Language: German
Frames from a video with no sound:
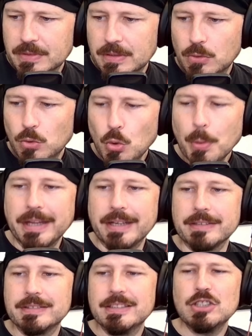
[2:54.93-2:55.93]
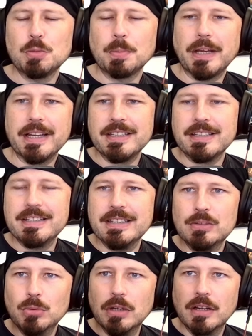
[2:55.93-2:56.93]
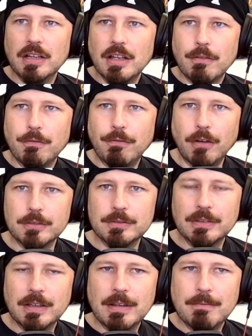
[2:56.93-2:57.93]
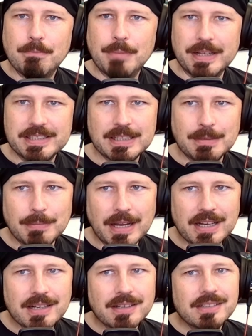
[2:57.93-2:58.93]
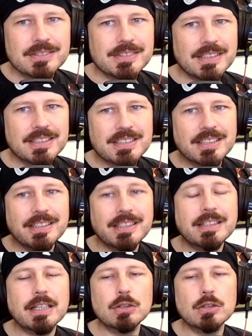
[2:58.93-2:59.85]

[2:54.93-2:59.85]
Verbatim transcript: Übrigens, ich spreche hier nur von besser machen des Nintendo